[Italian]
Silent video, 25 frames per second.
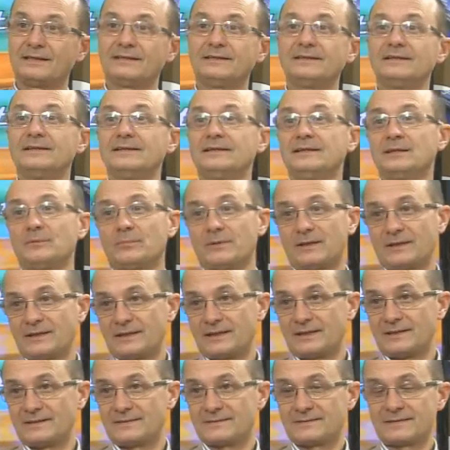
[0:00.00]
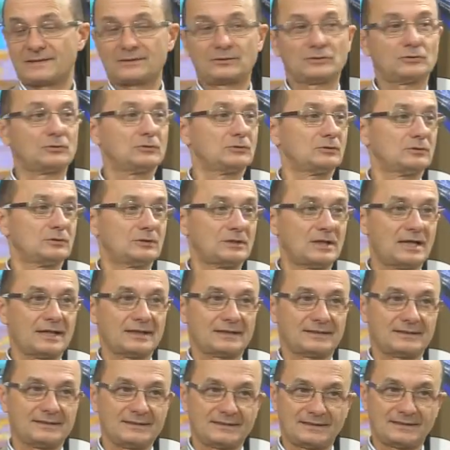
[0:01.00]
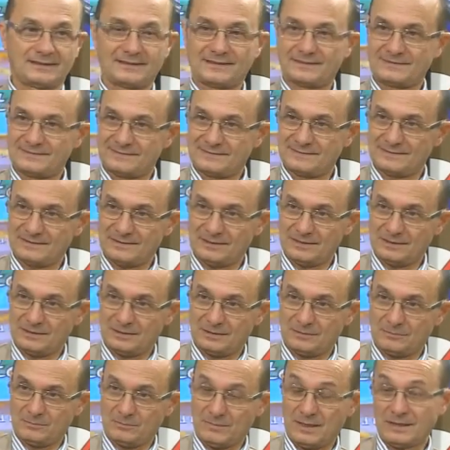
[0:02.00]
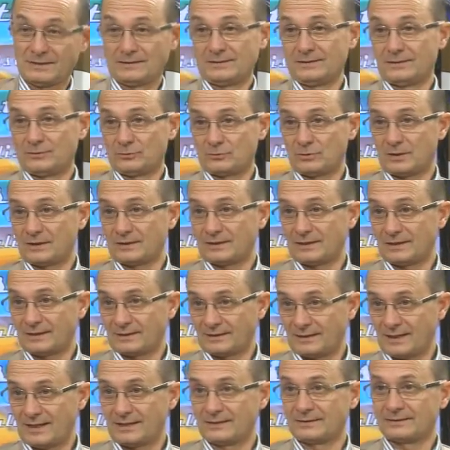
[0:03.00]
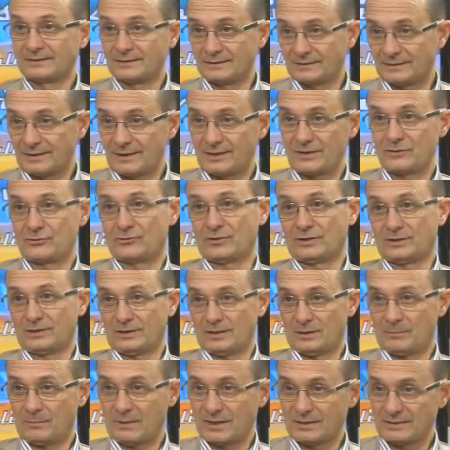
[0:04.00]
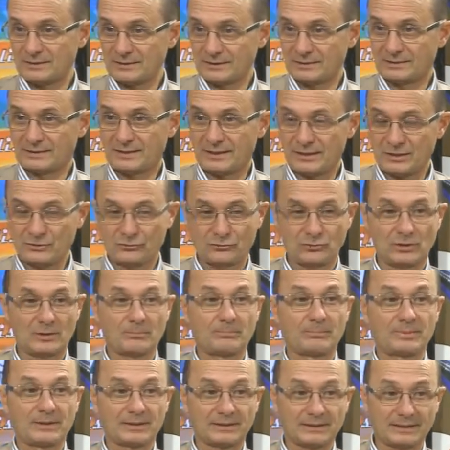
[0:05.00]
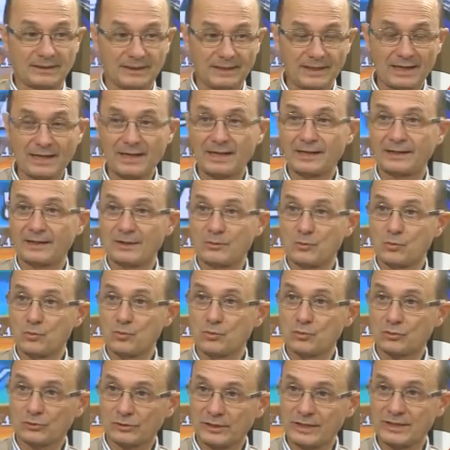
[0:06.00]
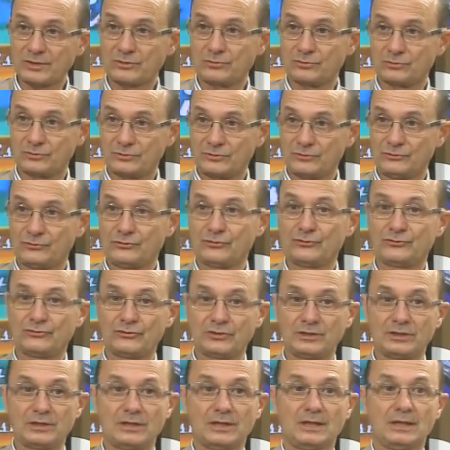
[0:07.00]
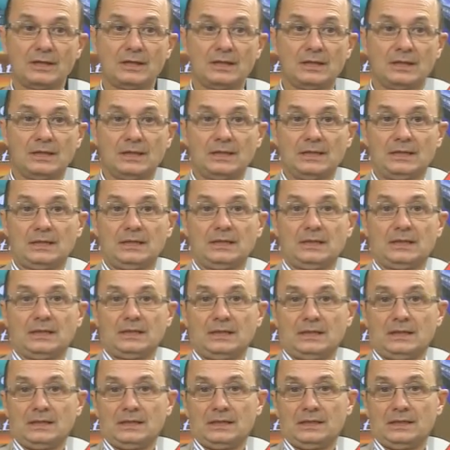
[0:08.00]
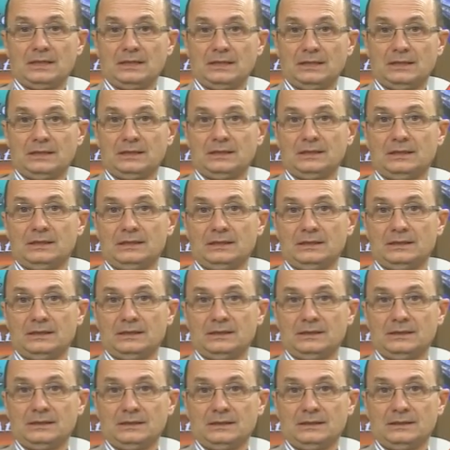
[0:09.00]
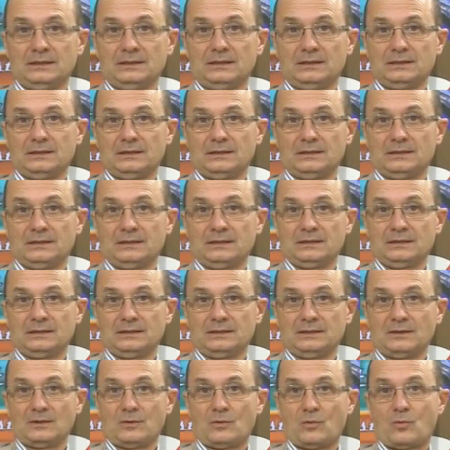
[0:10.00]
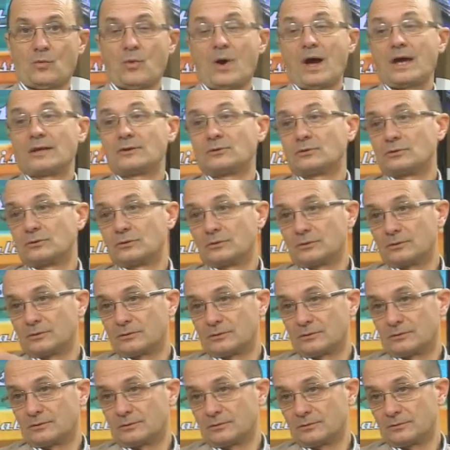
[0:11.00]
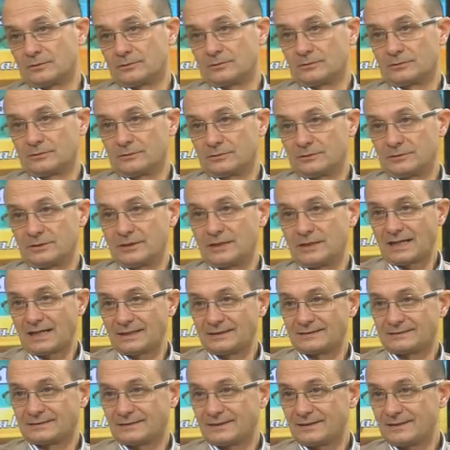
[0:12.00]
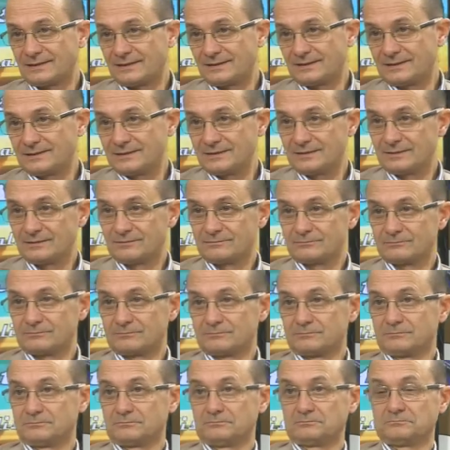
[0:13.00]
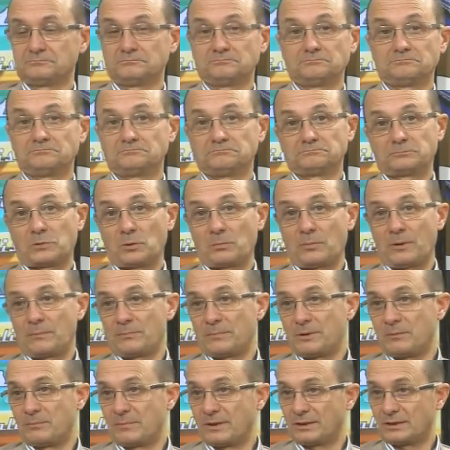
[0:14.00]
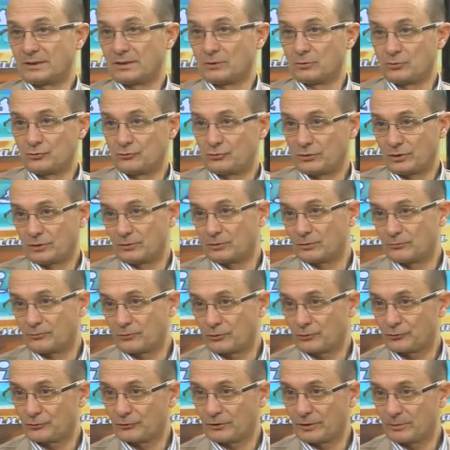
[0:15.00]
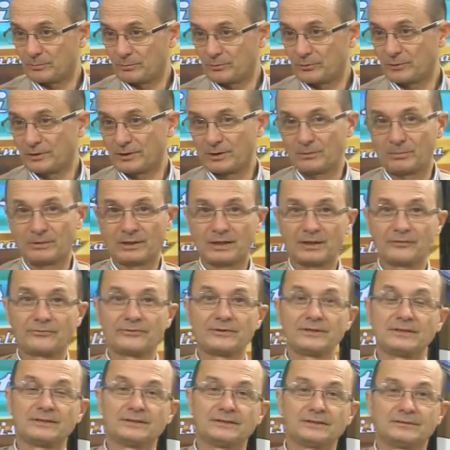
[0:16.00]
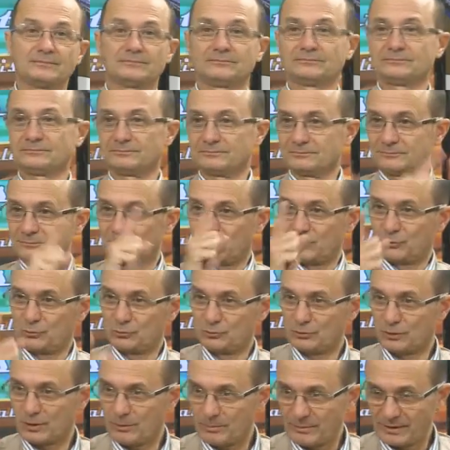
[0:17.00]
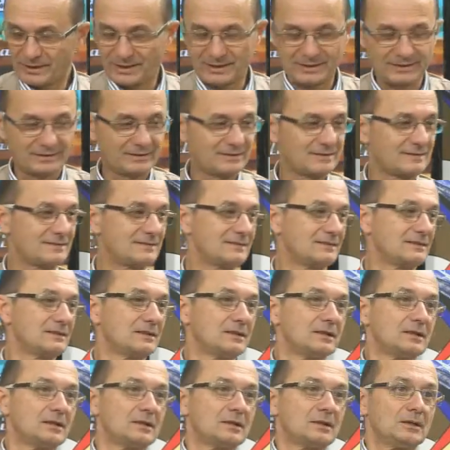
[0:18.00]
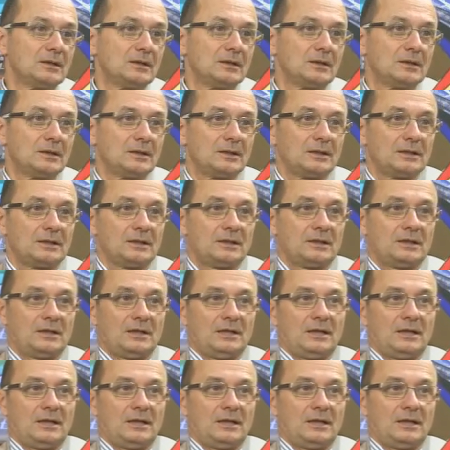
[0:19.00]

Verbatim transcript: e di indipendenza non da chi che sia, ma addirittura dalla grande Grecia, dalla Magna Grecia, certo. per creare un regno di Sicilia eh, quando altri lidi probabilmente non c'erano forse neppure le palafitte. Chiudo la parentesi. Ho chiarissimo.